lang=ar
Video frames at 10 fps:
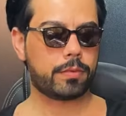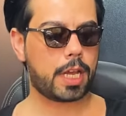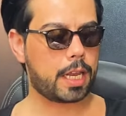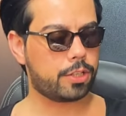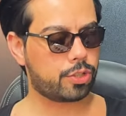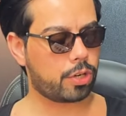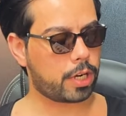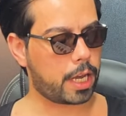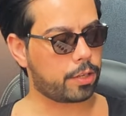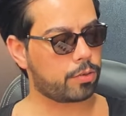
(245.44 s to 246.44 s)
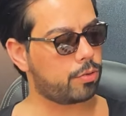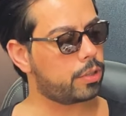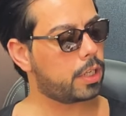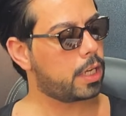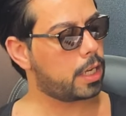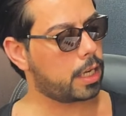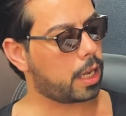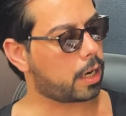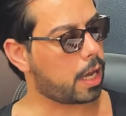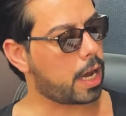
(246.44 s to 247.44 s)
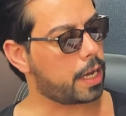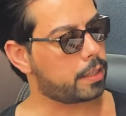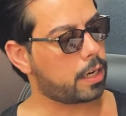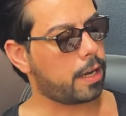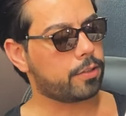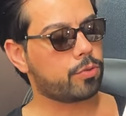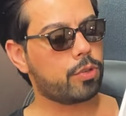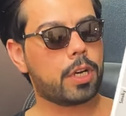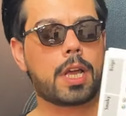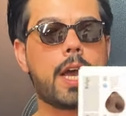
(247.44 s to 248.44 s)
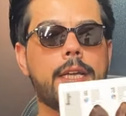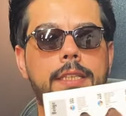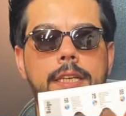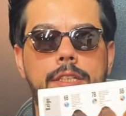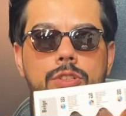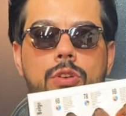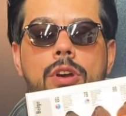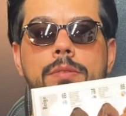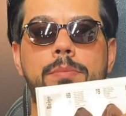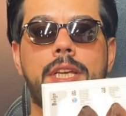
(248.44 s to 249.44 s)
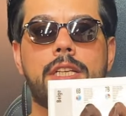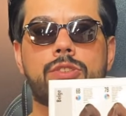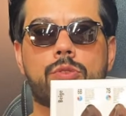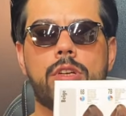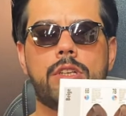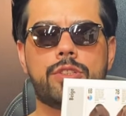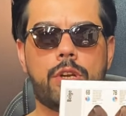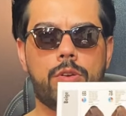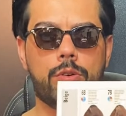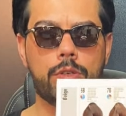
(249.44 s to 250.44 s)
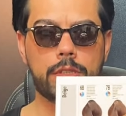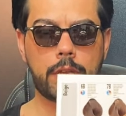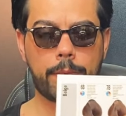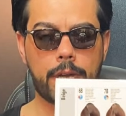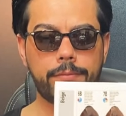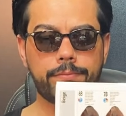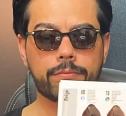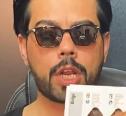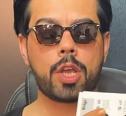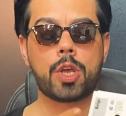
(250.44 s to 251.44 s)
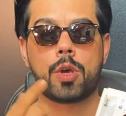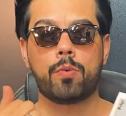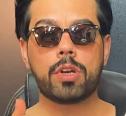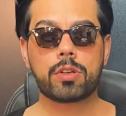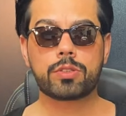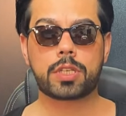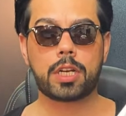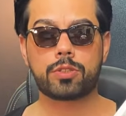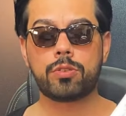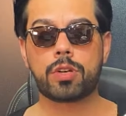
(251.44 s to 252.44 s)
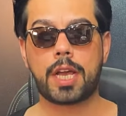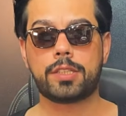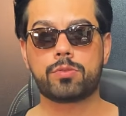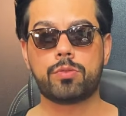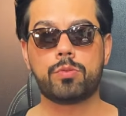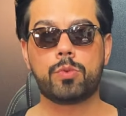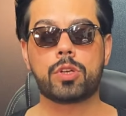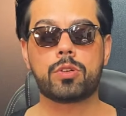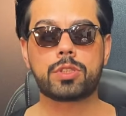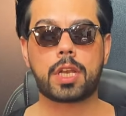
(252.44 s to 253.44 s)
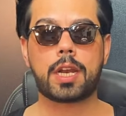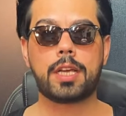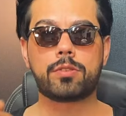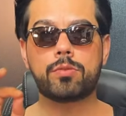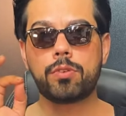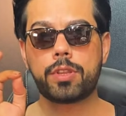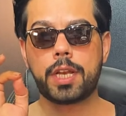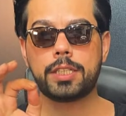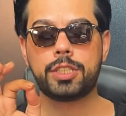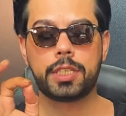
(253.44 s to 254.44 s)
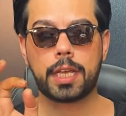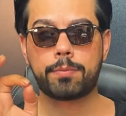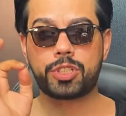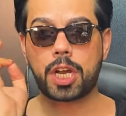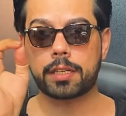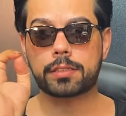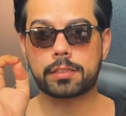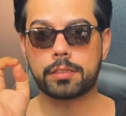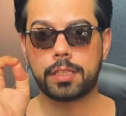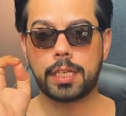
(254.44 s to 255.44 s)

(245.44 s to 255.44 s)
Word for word: يعني شلون راح يكون القاعدة راح تكون القاعدة هيش لون بيج كلش حلو تمام والخصل شنو راح تكون والخصل راح تكون ثلجية بشرط